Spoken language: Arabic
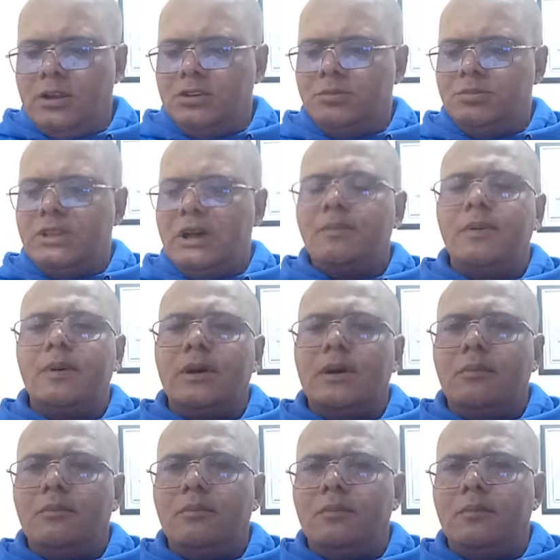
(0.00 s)
نبدا
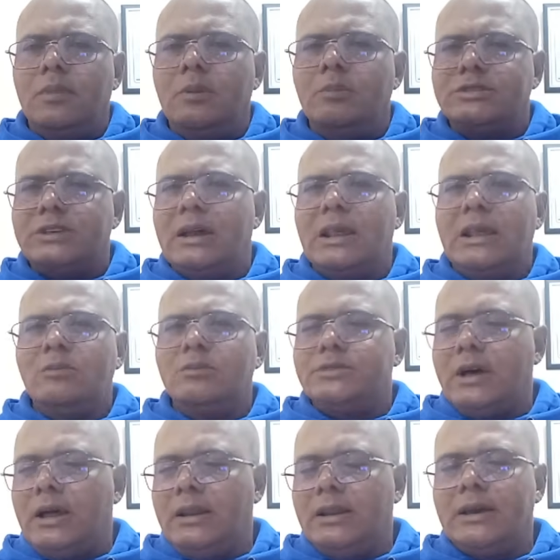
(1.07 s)
بالمساله
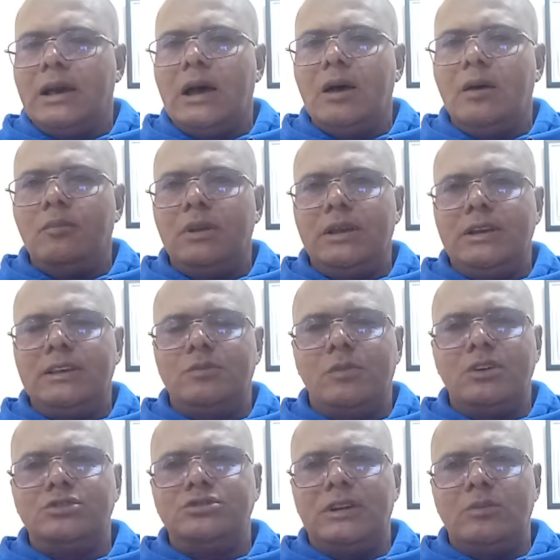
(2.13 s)
المتعلقه
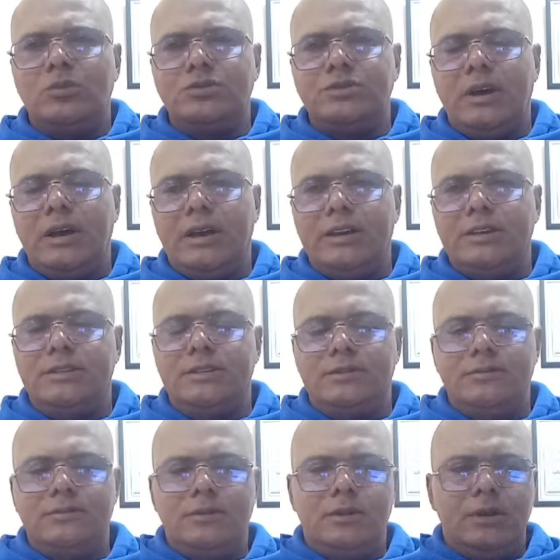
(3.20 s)
بالادماج ديال
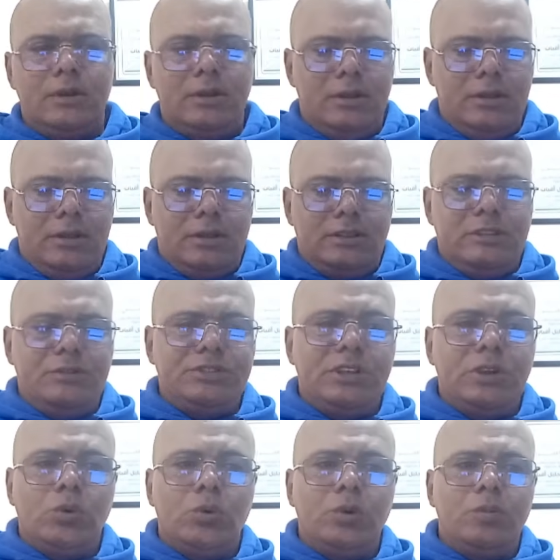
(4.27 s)
المتعاقدين ديما
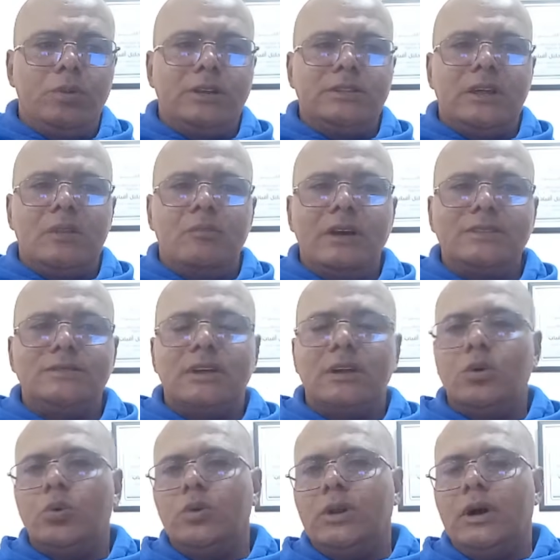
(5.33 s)
تيقولوا بان الماده
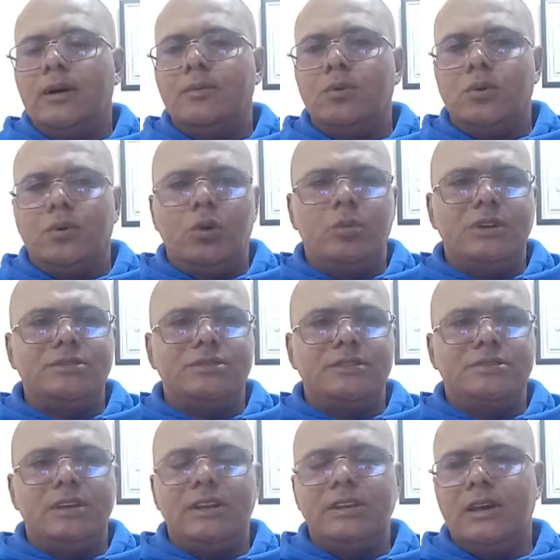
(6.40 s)
الاولى والماده
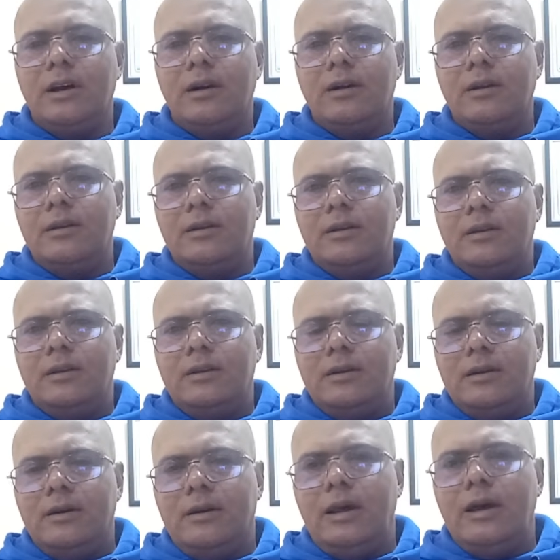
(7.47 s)
الثانيه
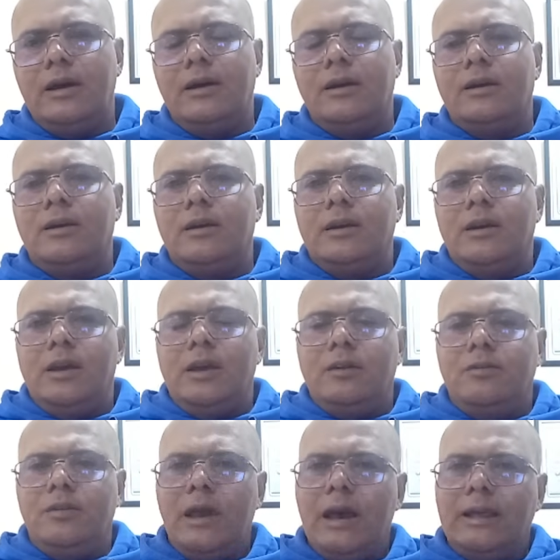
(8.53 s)
راه
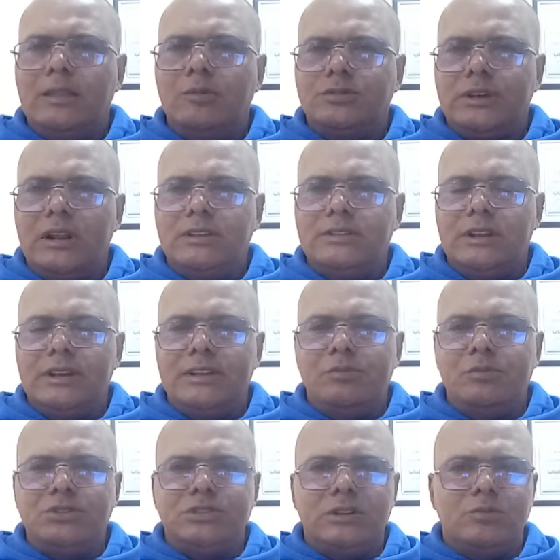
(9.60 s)
في هذه المساله ديال
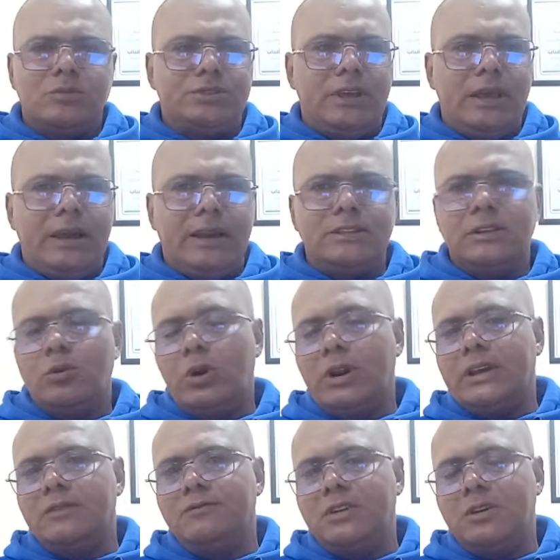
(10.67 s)
الادماج ديال المتعاقدين
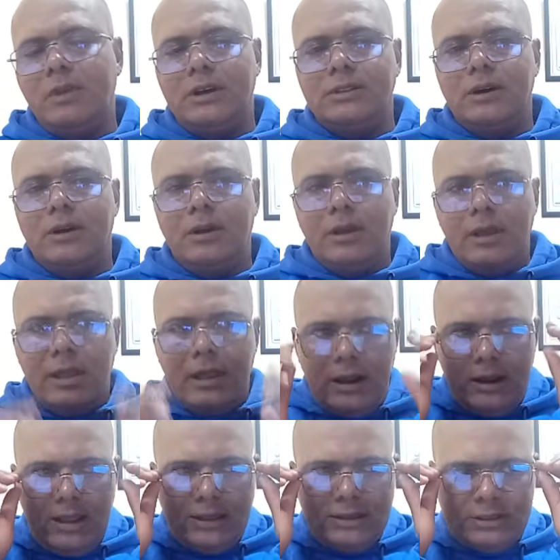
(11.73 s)
ولكن في ماذا
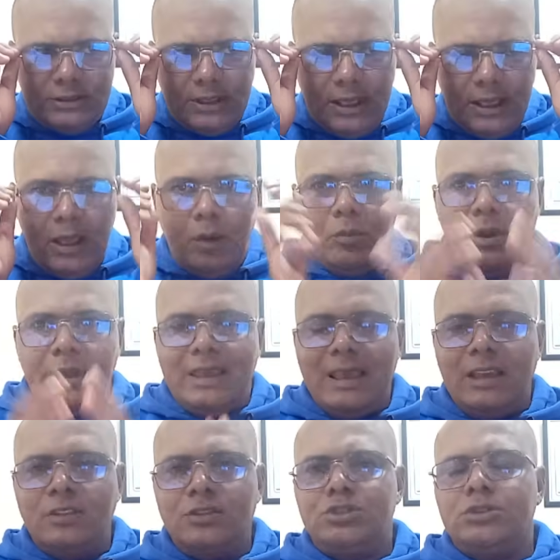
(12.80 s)
لحد الساعه ما
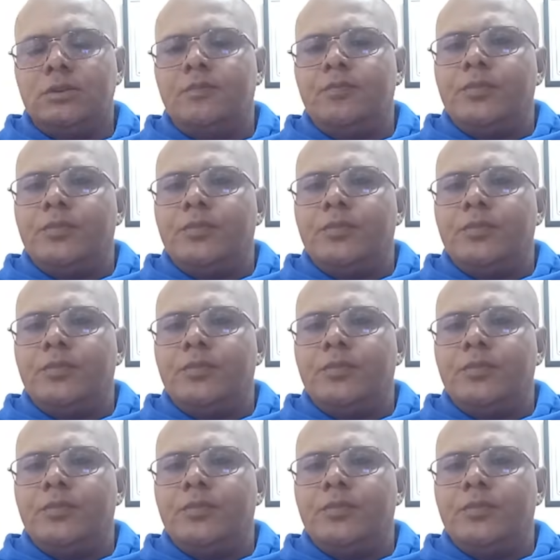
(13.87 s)
كاينش